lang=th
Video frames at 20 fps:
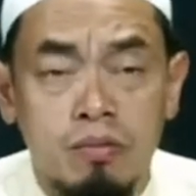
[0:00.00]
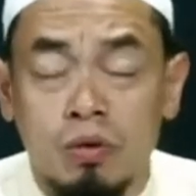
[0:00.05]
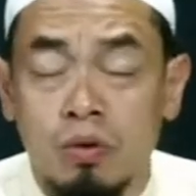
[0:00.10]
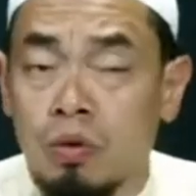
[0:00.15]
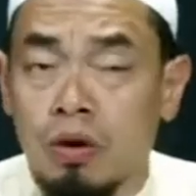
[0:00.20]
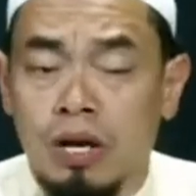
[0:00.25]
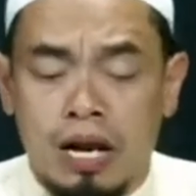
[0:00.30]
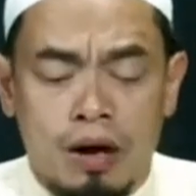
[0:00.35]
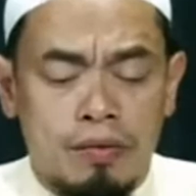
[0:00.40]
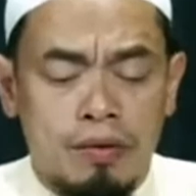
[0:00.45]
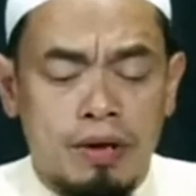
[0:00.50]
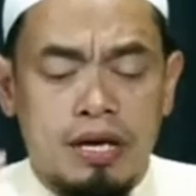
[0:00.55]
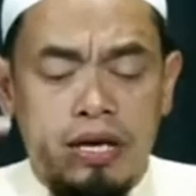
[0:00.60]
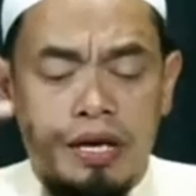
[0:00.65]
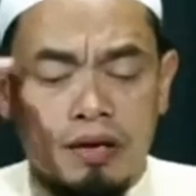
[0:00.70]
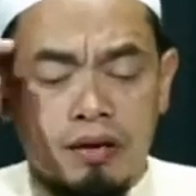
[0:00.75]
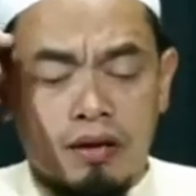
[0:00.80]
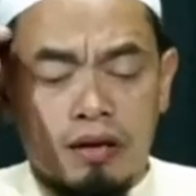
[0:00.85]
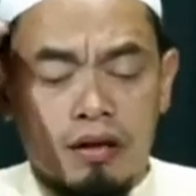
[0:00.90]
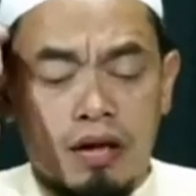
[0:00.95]
คนเหล่านี้
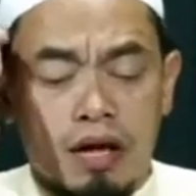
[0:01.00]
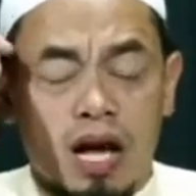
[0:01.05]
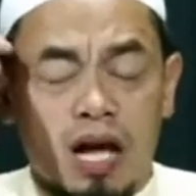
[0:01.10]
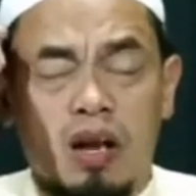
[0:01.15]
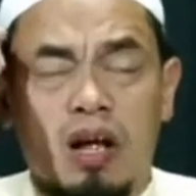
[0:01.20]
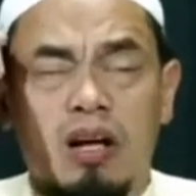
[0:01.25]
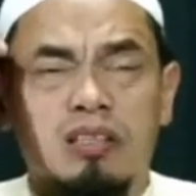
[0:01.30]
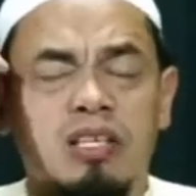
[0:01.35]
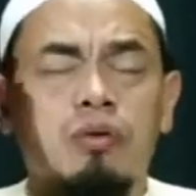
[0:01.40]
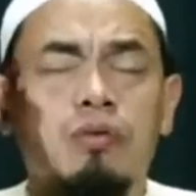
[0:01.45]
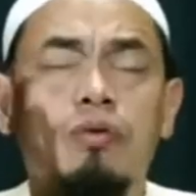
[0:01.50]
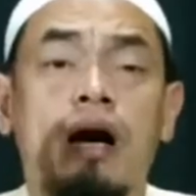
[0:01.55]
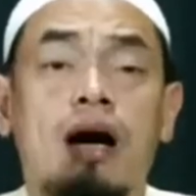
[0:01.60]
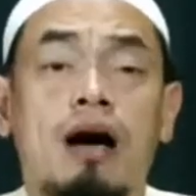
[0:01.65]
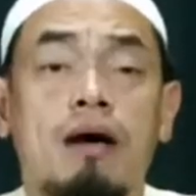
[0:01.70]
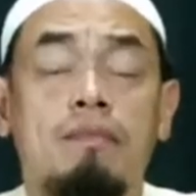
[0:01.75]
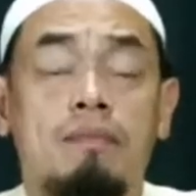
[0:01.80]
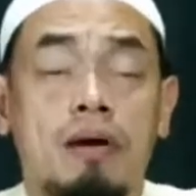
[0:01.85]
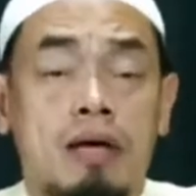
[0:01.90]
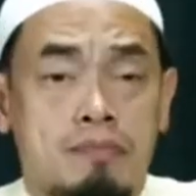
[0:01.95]
อัลลอฮ์ถือว่า
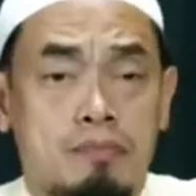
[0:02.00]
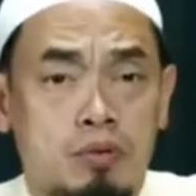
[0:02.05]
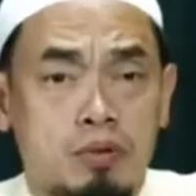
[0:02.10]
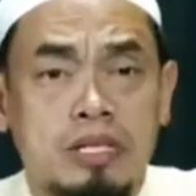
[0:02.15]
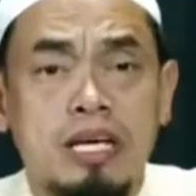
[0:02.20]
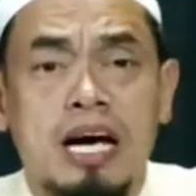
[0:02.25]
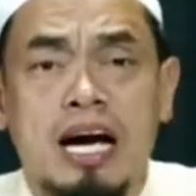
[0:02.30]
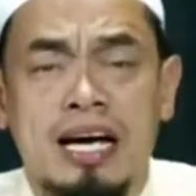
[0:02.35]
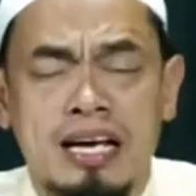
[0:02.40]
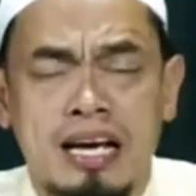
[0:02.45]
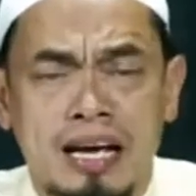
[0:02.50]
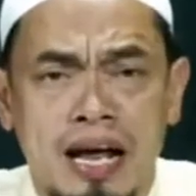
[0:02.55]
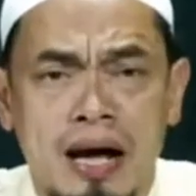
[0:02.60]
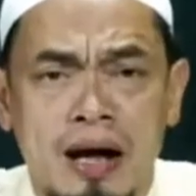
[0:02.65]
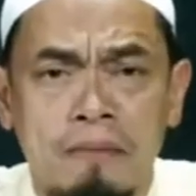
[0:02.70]
เป็นผู้ที่หายนะ